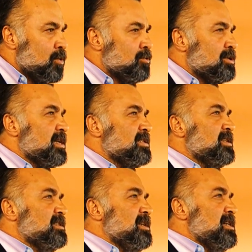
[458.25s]
Onun
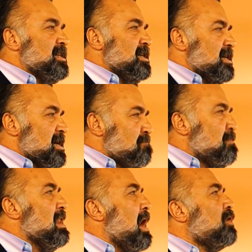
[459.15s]
sessizliği
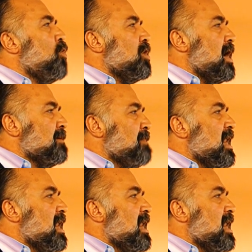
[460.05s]
bela kokar,